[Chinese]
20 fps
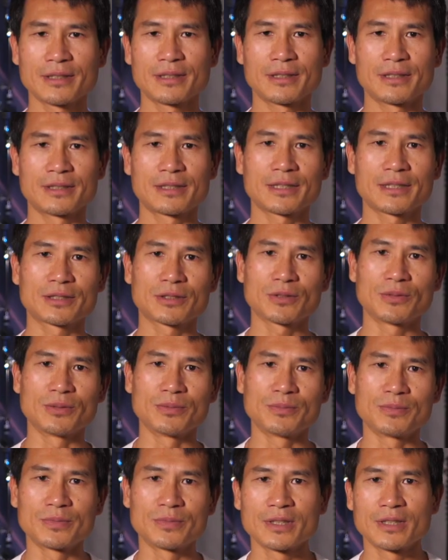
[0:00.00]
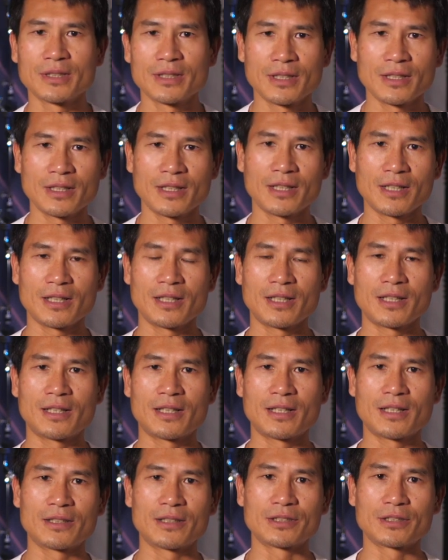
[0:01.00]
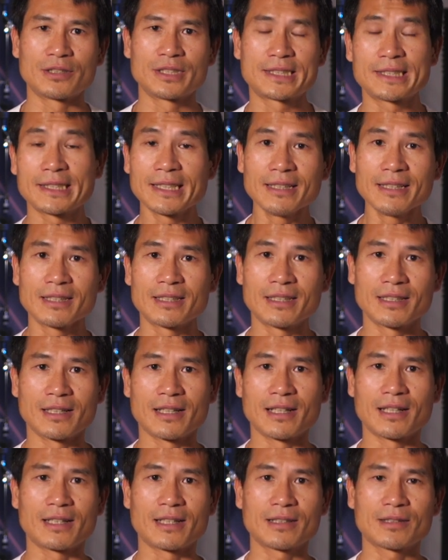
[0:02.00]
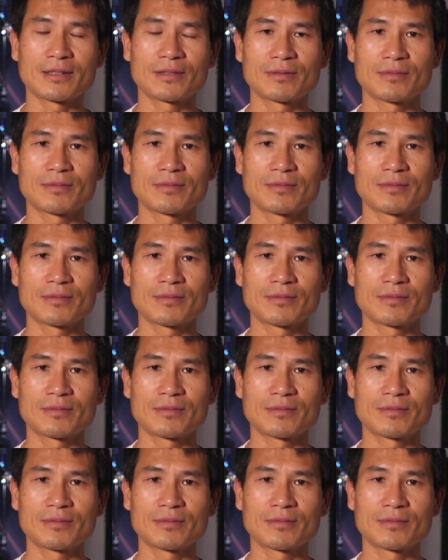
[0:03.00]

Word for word: 的这种性格啊，